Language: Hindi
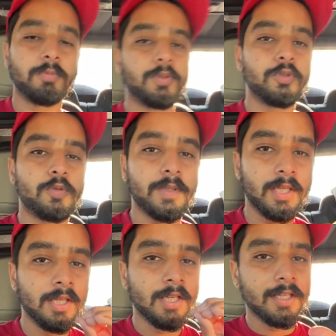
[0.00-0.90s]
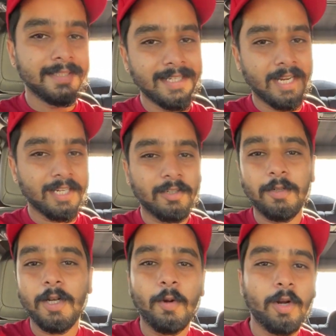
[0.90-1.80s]
भी कुछ भी दिलाने के
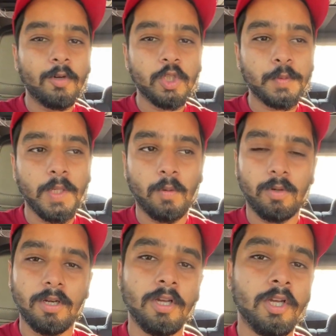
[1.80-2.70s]
लिए लाऊंगा कुछ भी लाऊंगा